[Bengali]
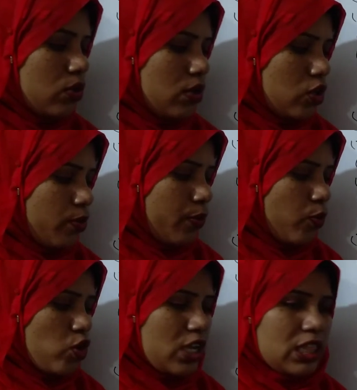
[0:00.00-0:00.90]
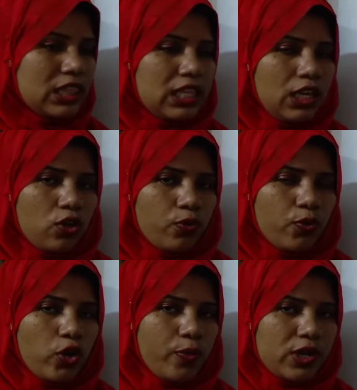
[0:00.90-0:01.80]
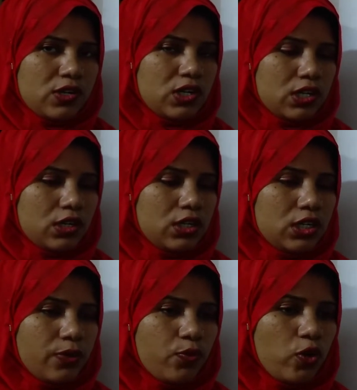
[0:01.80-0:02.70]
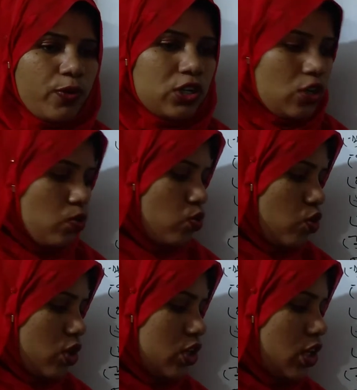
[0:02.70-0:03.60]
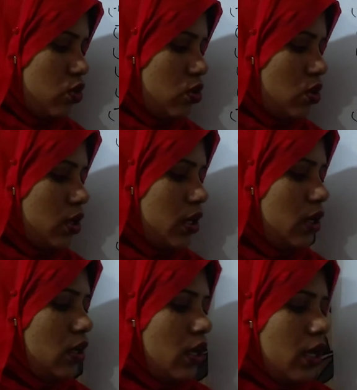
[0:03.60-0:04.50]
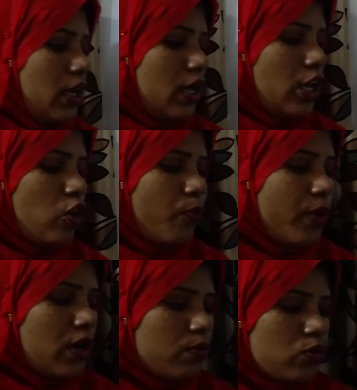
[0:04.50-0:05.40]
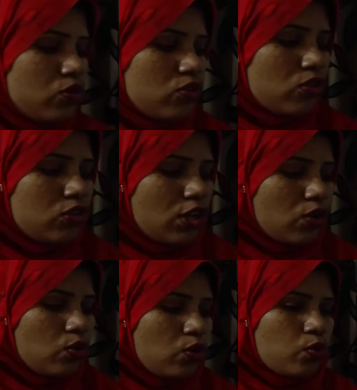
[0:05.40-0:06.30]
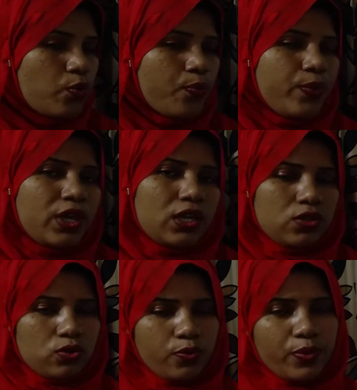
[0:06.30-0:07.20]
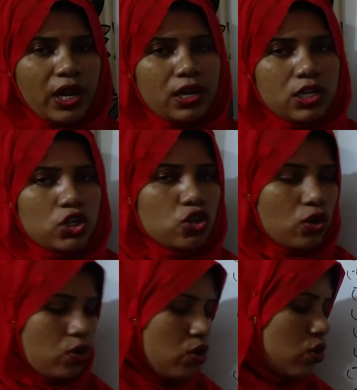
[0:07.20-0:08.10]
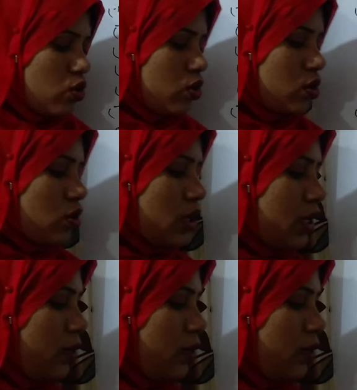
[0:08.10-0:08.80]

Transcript: অথবা প্রকৃতি ও পরিবেশ যেটা সে পরিবেশের উন্নয়ন সাধন করা ইকো পার্ক মধ্যস্থ যে কোনো উদ্ভিদ ও প্রাণী সংরক্ষণ করা